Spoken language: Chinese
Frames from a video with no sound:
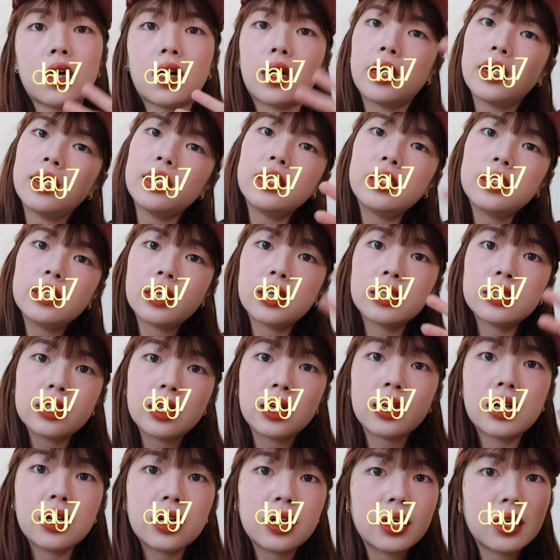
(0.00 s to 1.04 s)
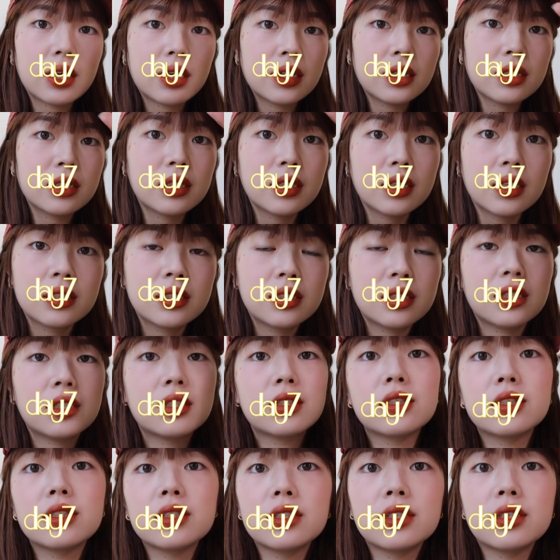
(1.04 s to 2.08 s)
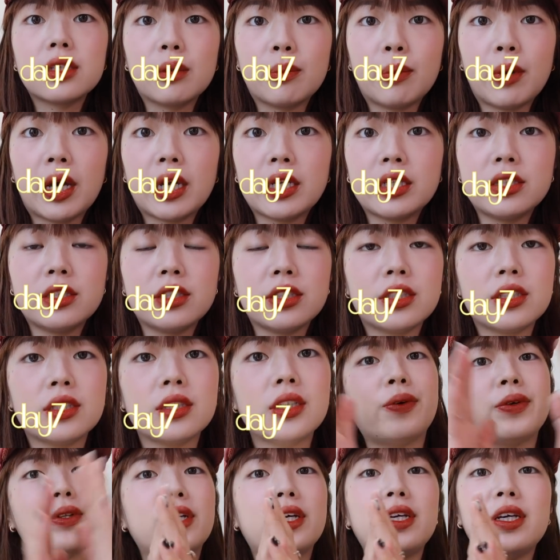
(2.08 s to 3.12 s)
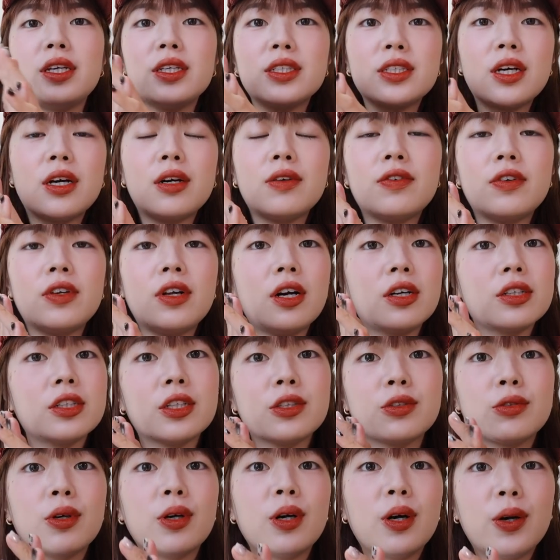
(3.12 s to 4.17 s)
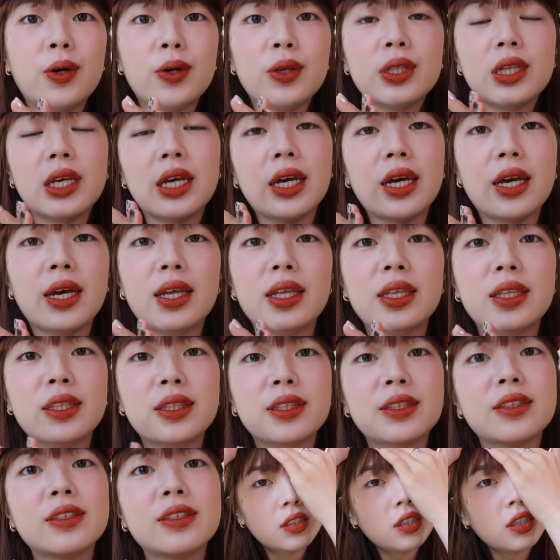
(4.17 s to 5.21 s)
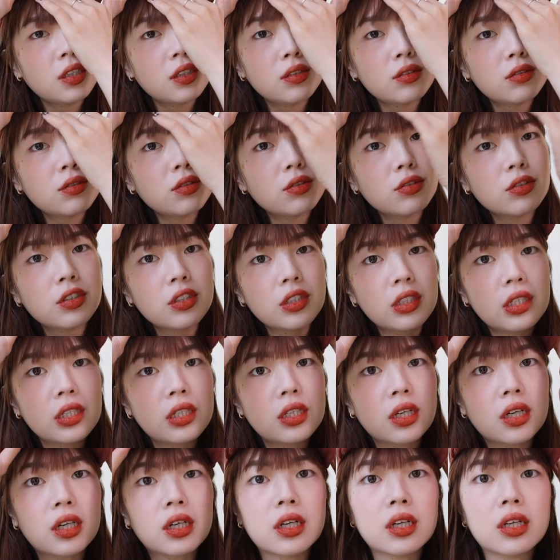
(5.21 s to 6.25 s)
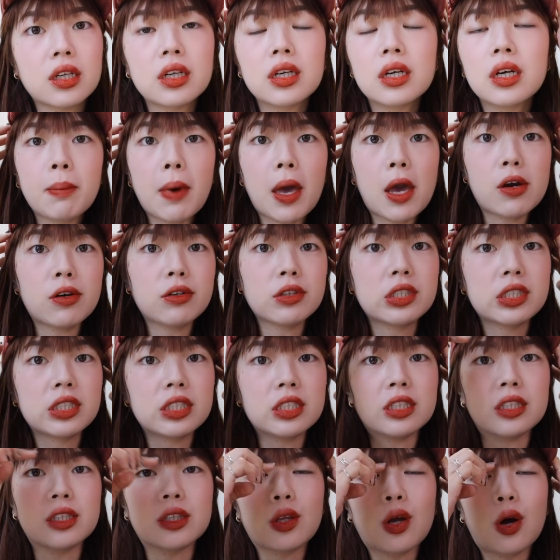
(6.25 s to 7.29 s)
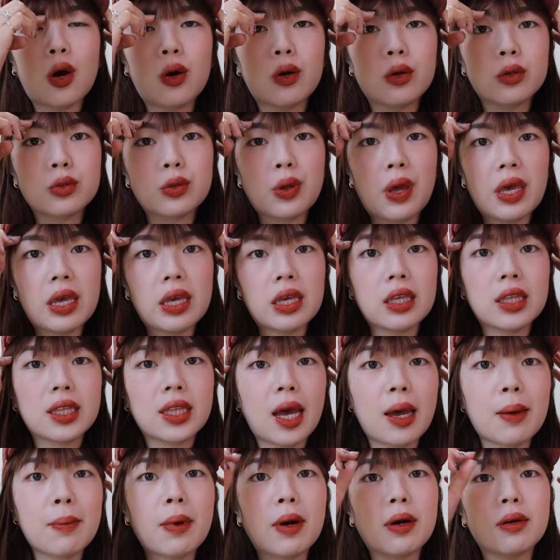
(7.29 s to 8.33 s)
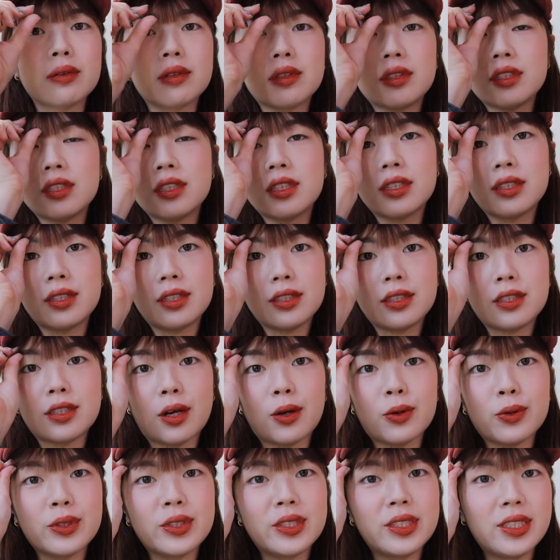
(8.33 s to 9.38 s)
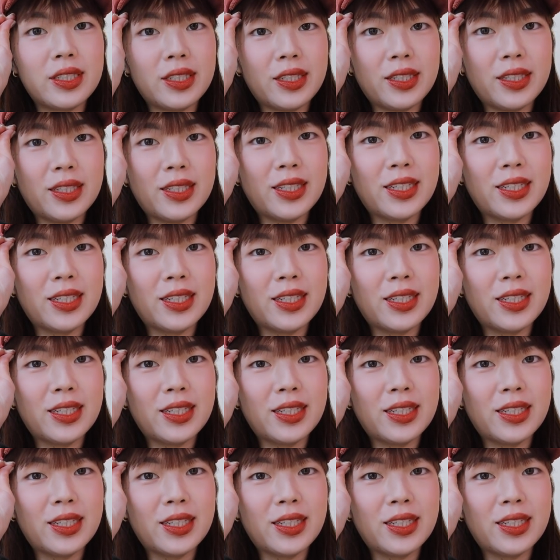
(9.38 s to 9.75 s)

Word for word: 嗨，大家，今天是礼拜日，我的一周 vlog 的最后一天。今天就是一个没有洗头，所以戴帽子的造型。